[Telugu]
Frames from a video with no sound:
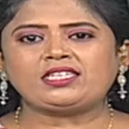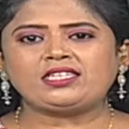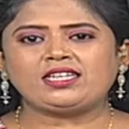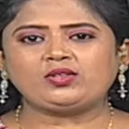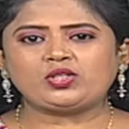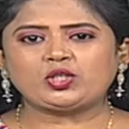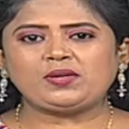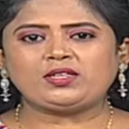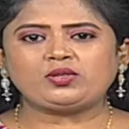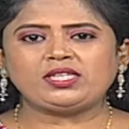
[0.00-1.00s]
లక్ష్యంగా
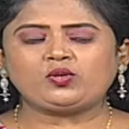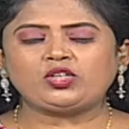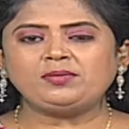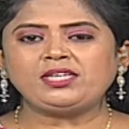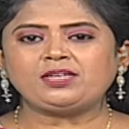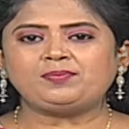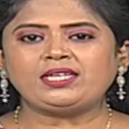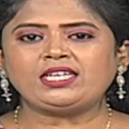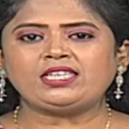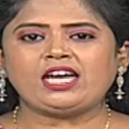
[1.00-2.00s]
దూసుకువెళ్తుంది కూటమికి
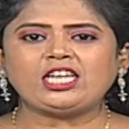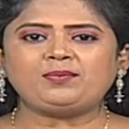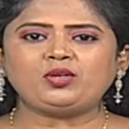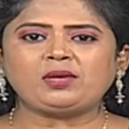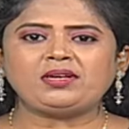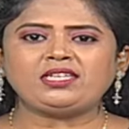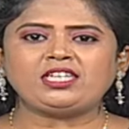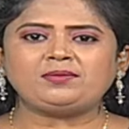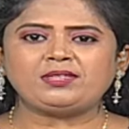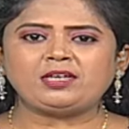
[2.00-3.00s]
ఇప్పటికే దాదాపు ఎమ్మెల్యే
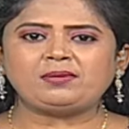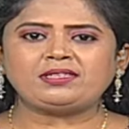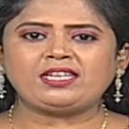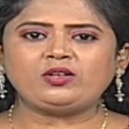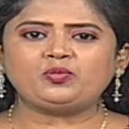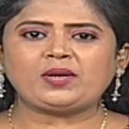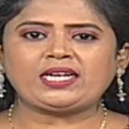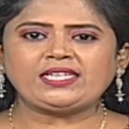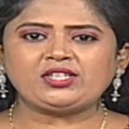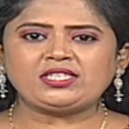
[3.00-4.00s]
ఎంపీ అభ్యర్థులను
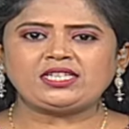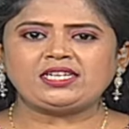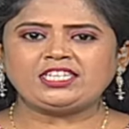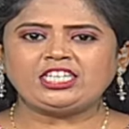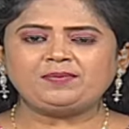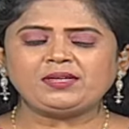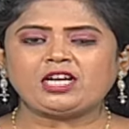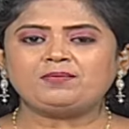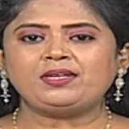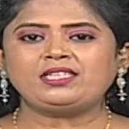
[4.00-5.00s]
ప్రకటించేస్తున్న టీడీపీకి
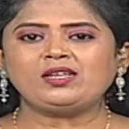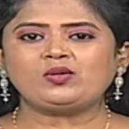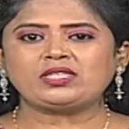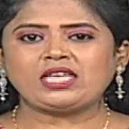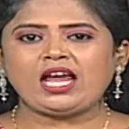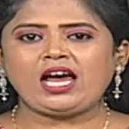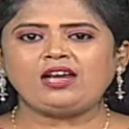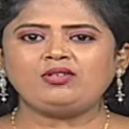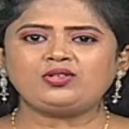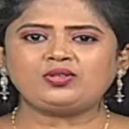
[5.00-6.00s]
అభ్యర్థులకు
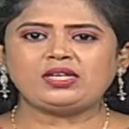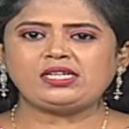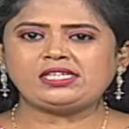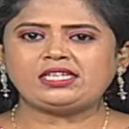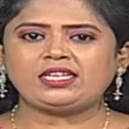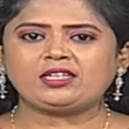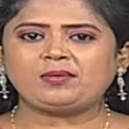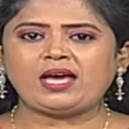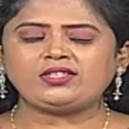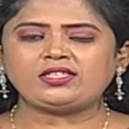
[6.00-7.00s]
సలహాలు సూచనలు చేయడానికి
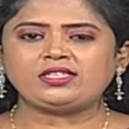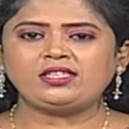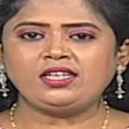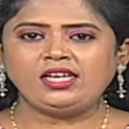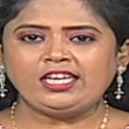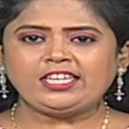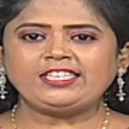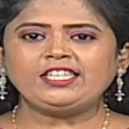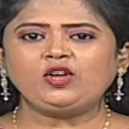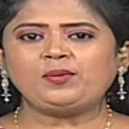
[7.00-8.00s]
ప్లాన్ చేసింది
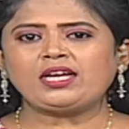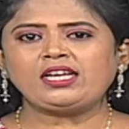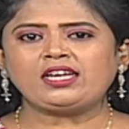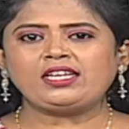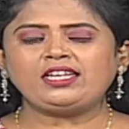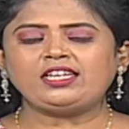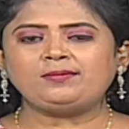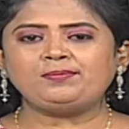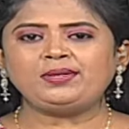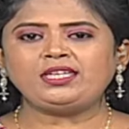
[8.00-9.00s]
ఇందులో భాగంగానే
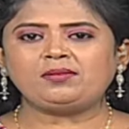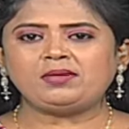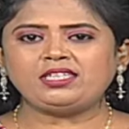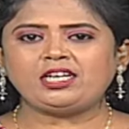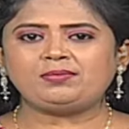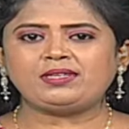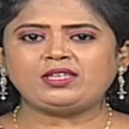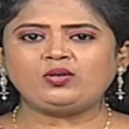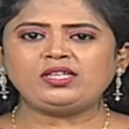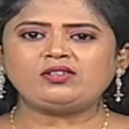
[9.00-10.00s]
ఎంపీ ఎమ్మెల్యే
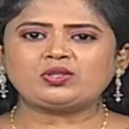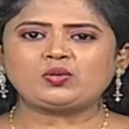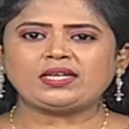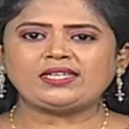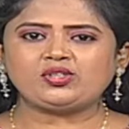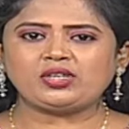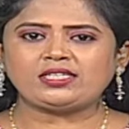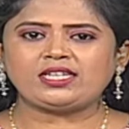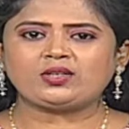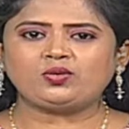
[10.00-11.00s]
అభ్యర్థులు నియోజకవర్గ
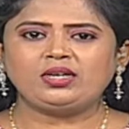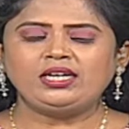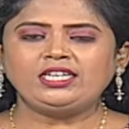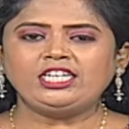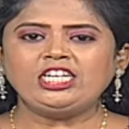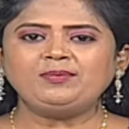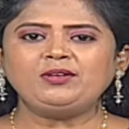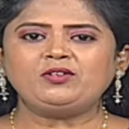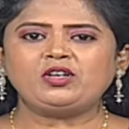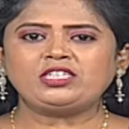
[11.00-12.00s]
ఇన్ఛార్జీలకు టీడీపీ
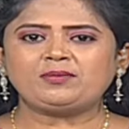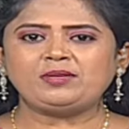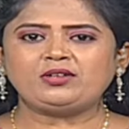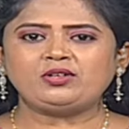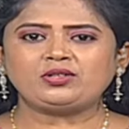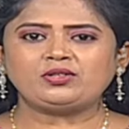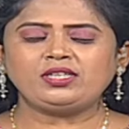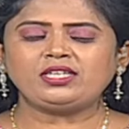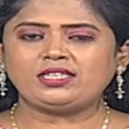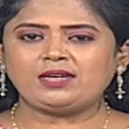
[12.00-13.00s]
వర్క్షాప్ నిర్వహిస్తుంది
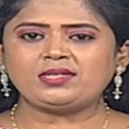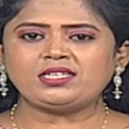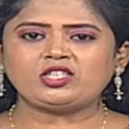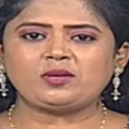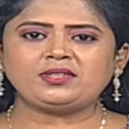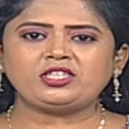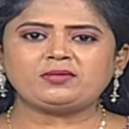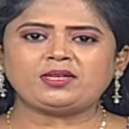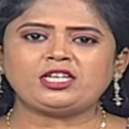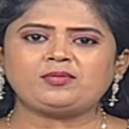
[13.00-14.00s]
ఇదాంశానికి సంబంధించి
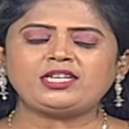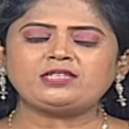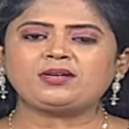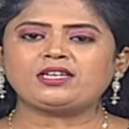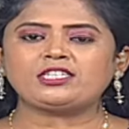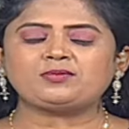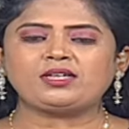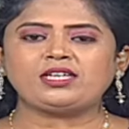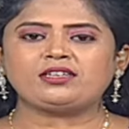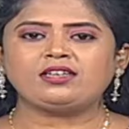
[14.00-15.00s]
మరిన్ని అప్డేట్స్ మా
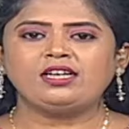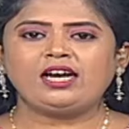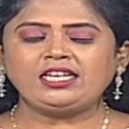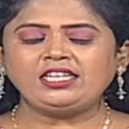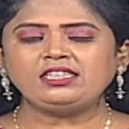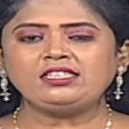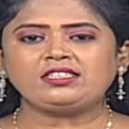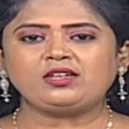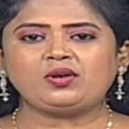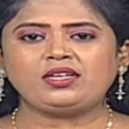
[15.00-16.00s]
కరెస్పాండెంట్ అనిల్
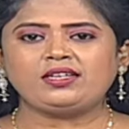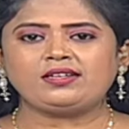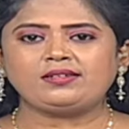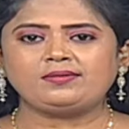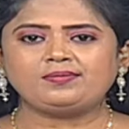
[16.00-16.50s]
అందిస్తారు అనిల్